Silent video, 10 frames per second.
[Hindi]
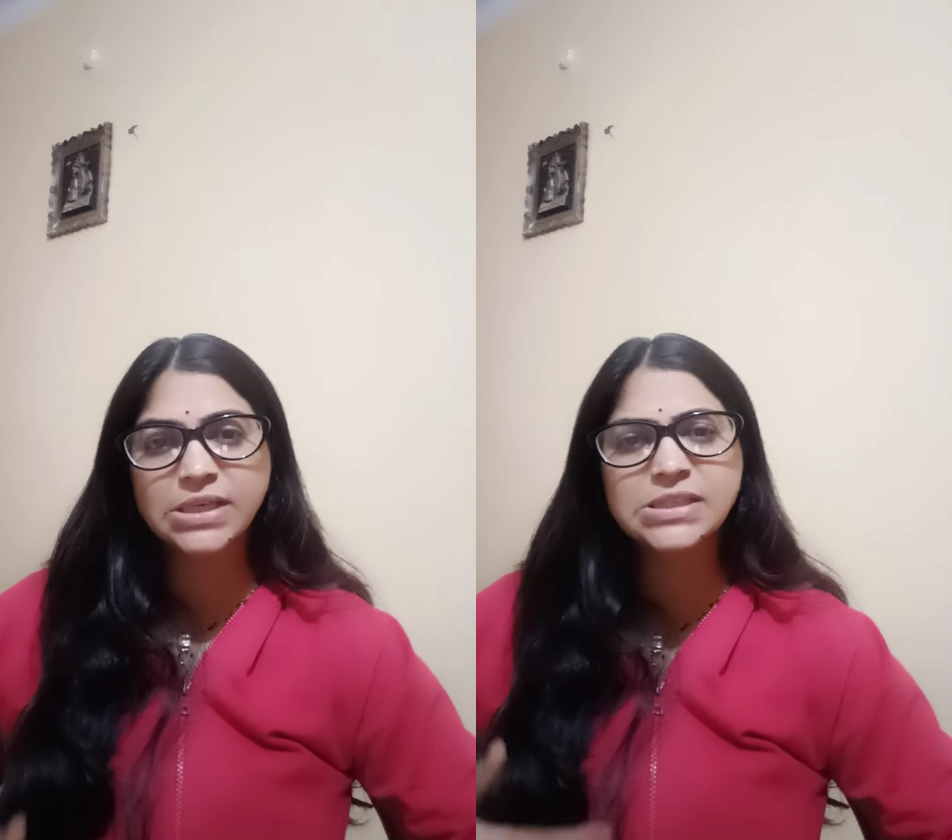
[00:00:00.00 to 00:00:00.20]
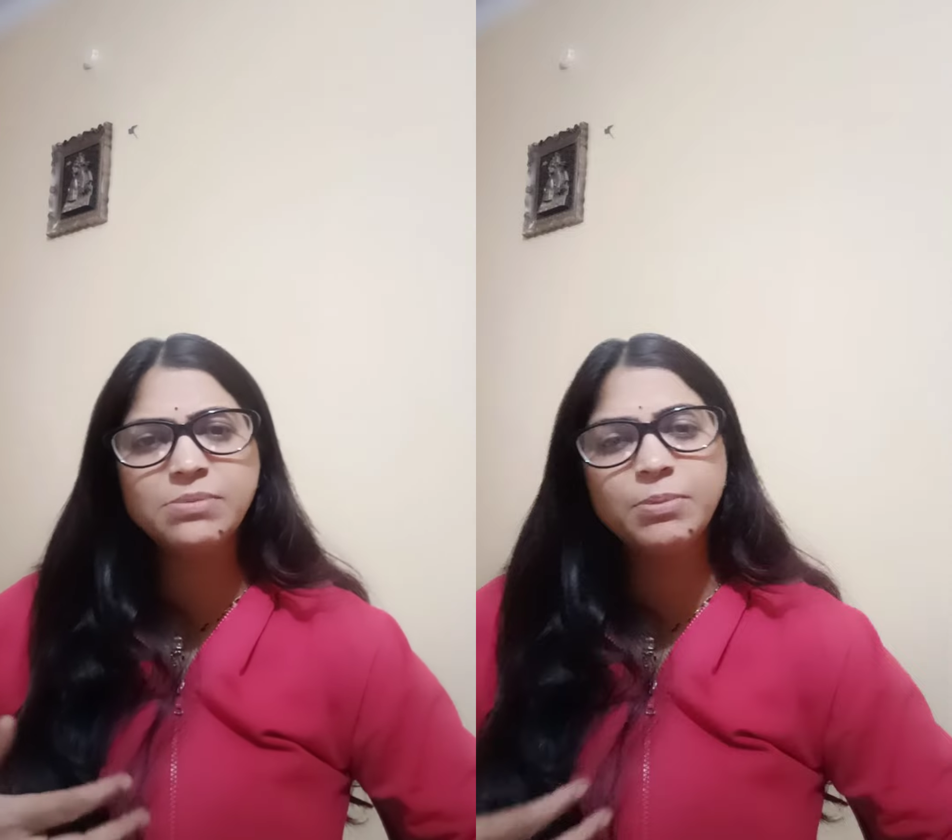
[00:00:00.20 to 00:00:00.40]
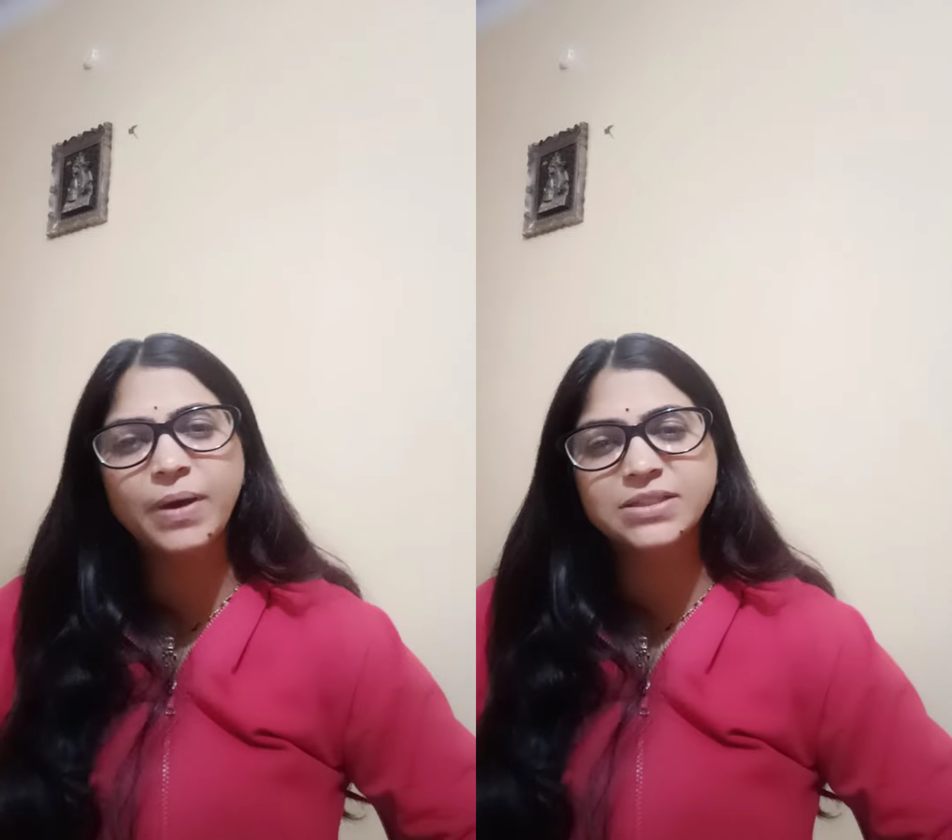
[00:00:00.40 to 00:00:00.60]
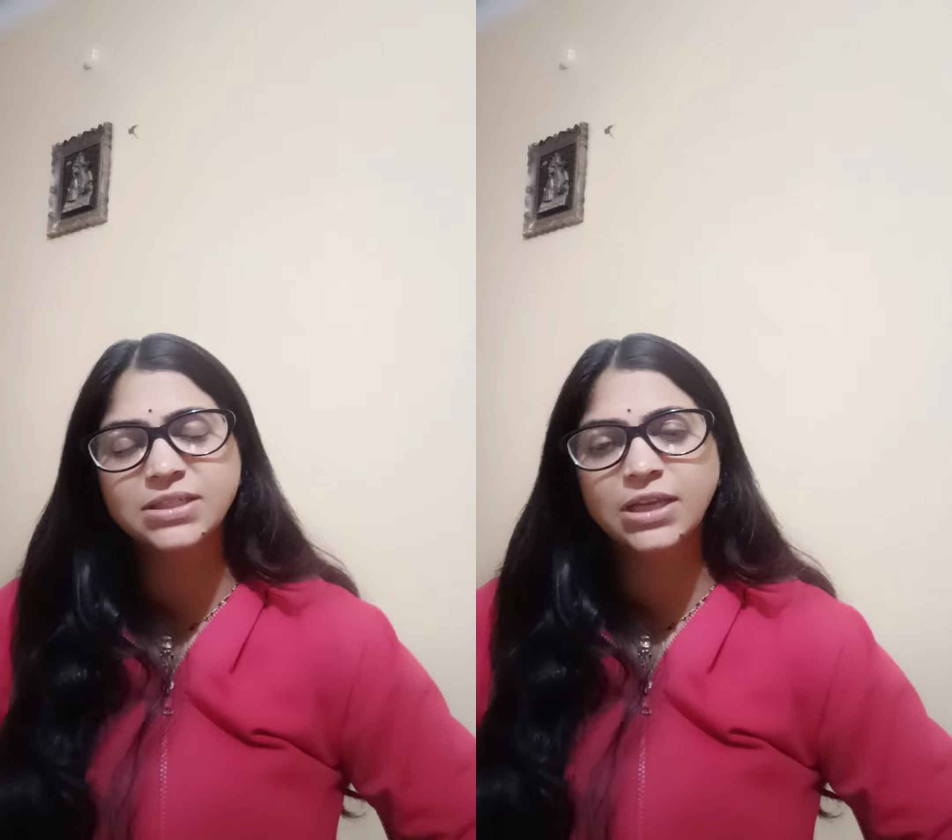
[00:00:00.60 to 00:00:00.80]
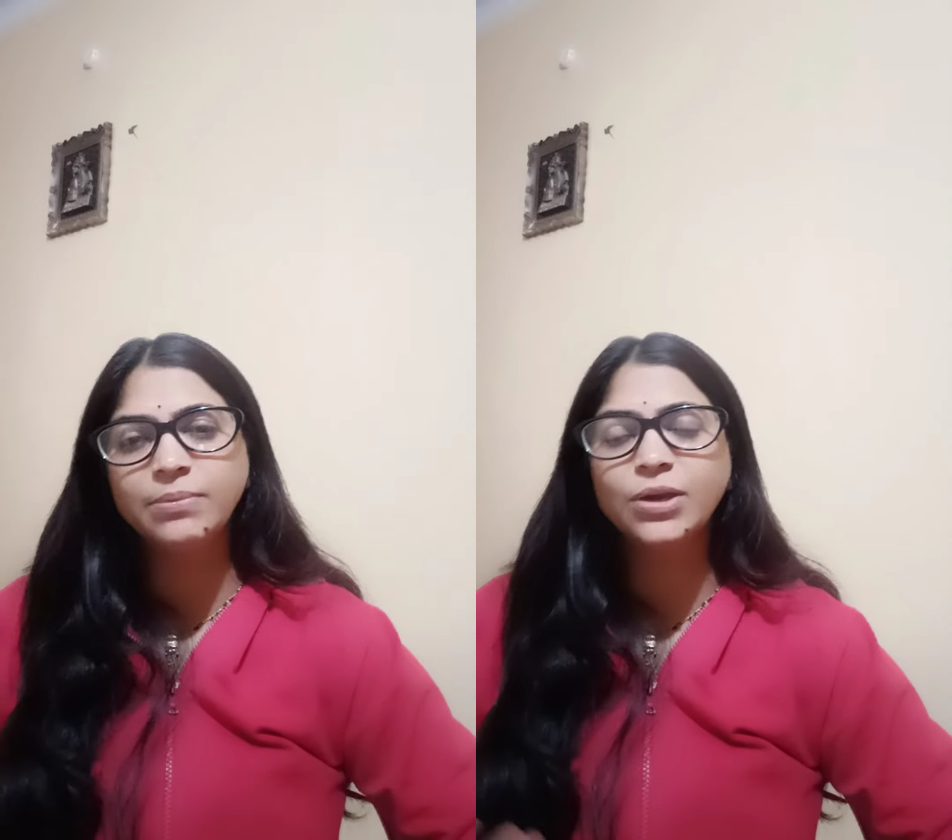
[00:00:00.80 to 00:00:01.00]
किसी भी बात
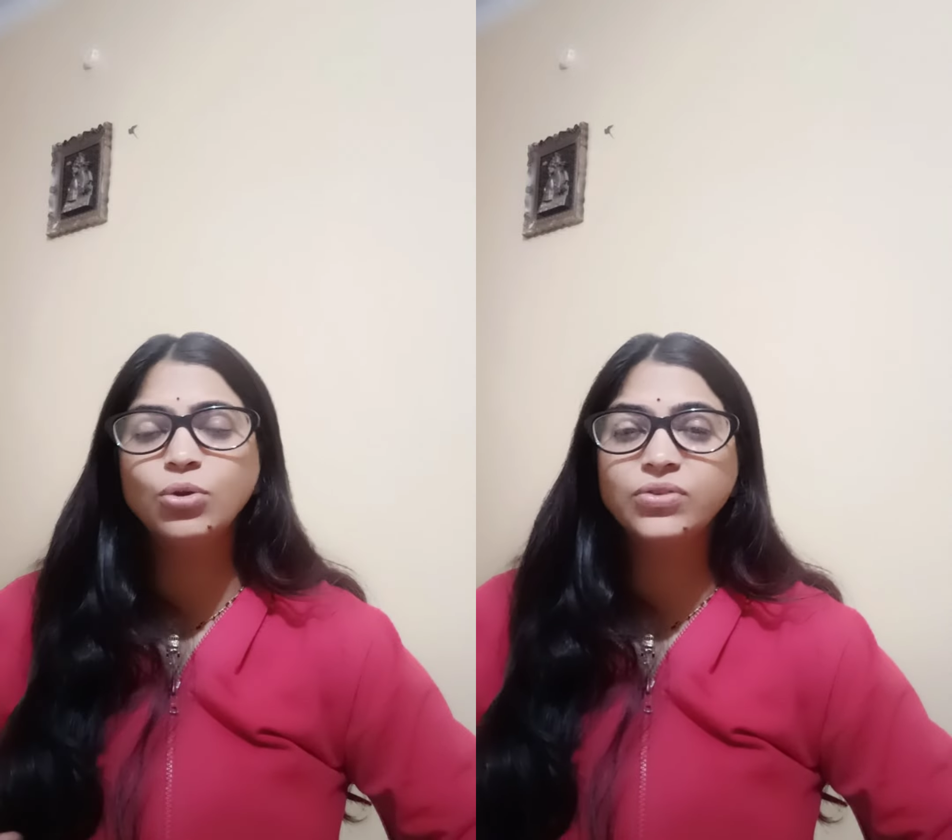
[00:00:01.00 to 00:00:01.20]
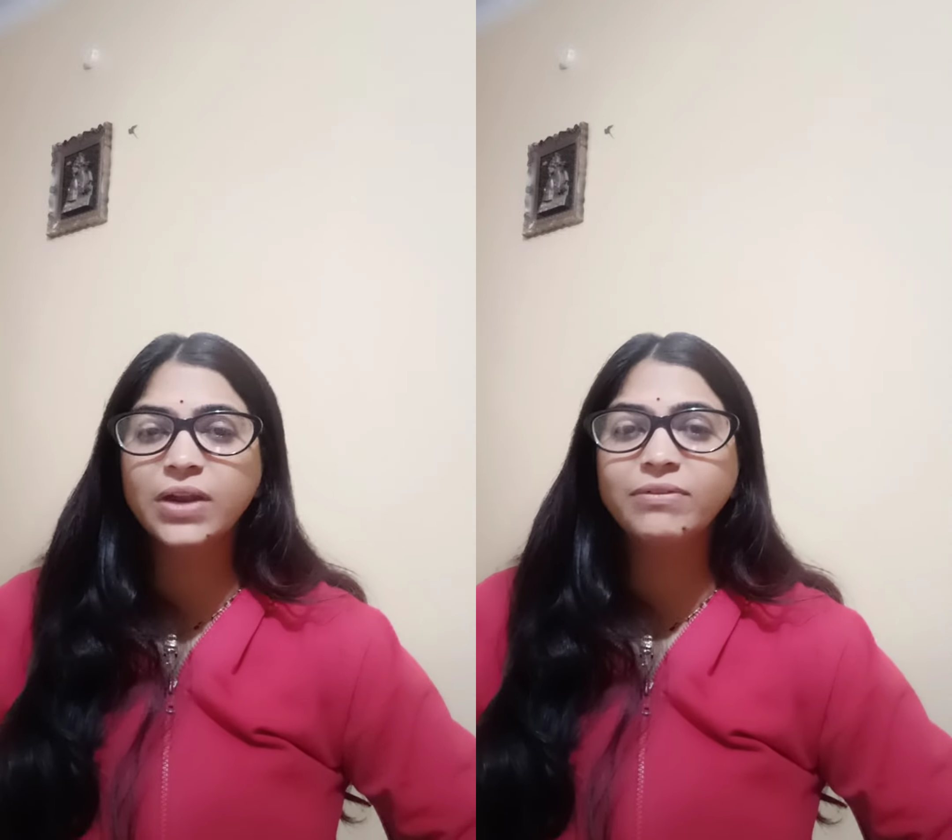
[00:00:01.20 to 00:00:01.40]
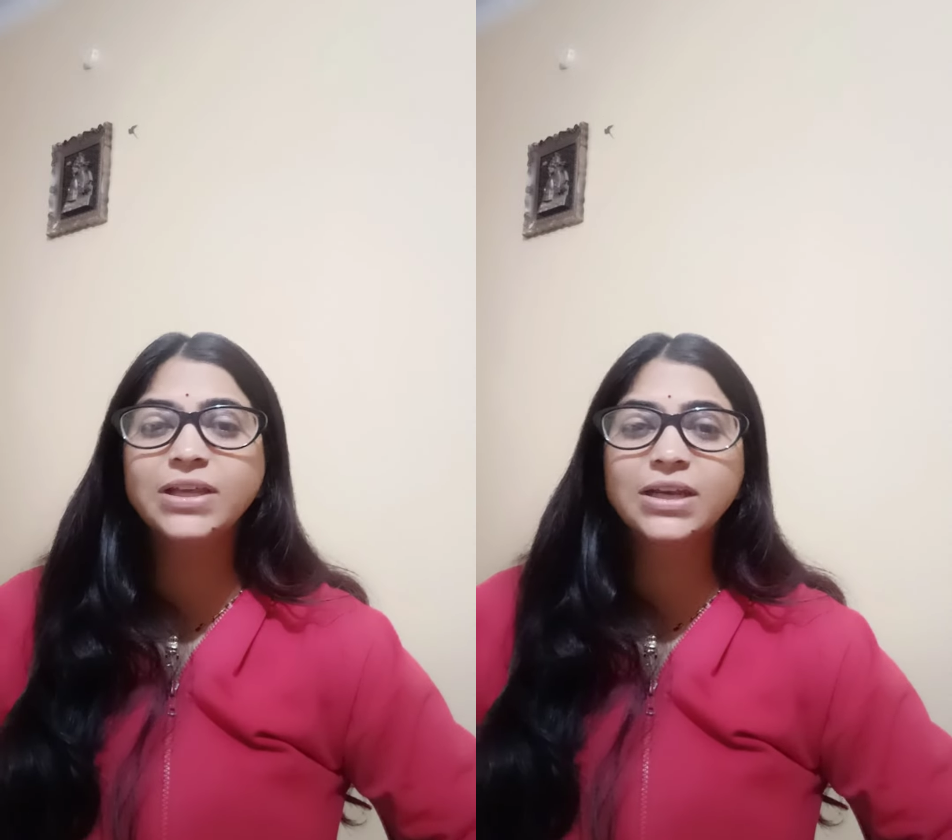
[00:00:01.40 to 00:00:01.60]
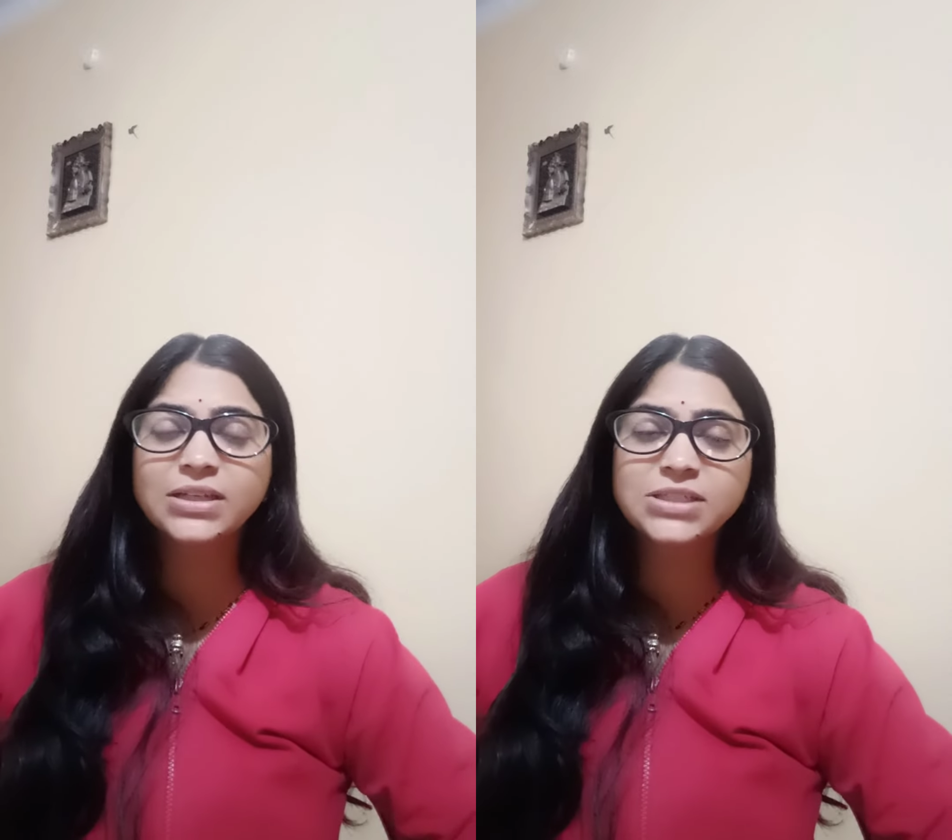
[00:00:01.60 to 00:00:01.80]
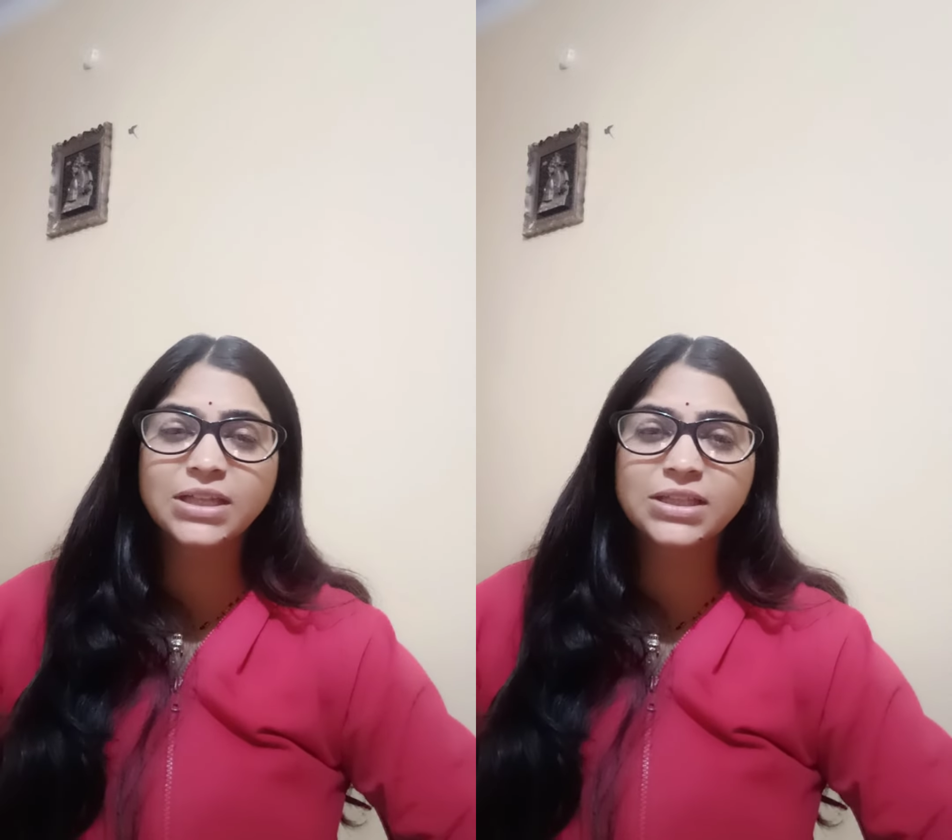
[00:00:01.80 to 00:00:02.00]
से कई बार लोग ट्रैवल
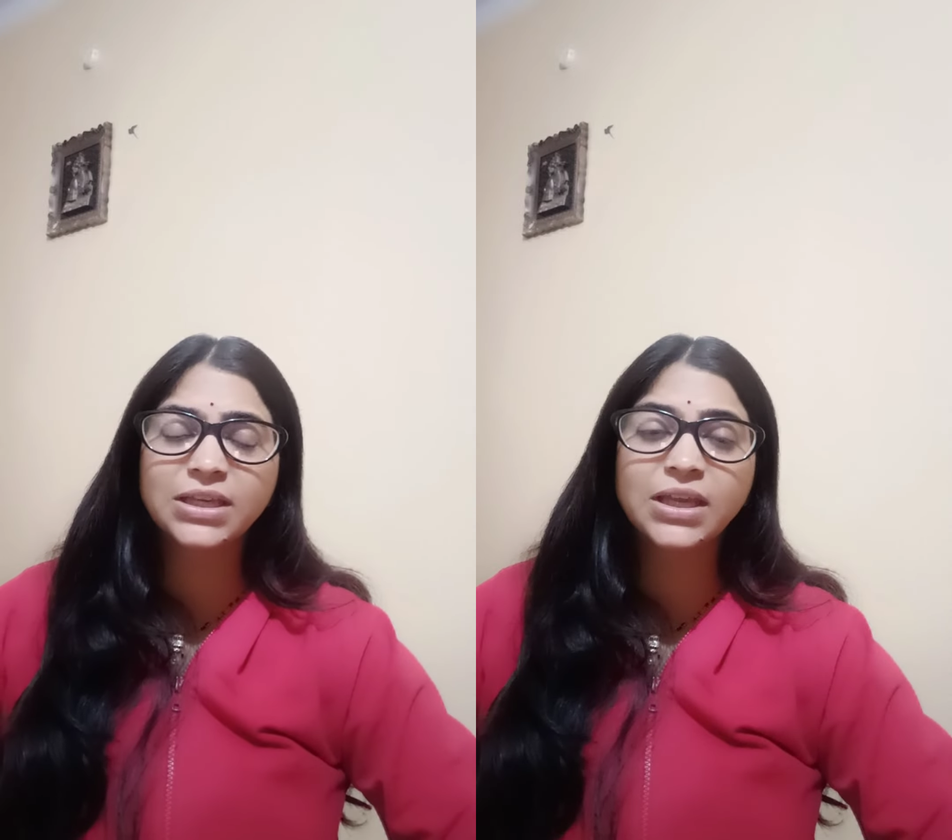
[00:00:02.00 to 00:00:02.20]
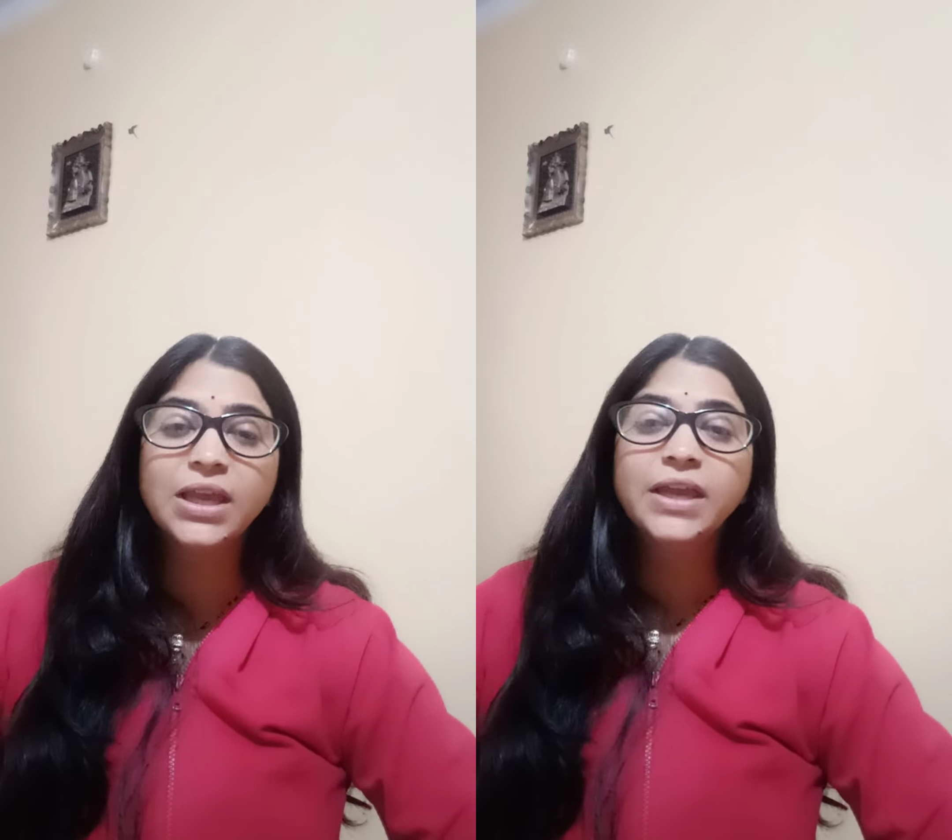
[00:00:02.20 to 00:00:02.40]
करने जाते हैं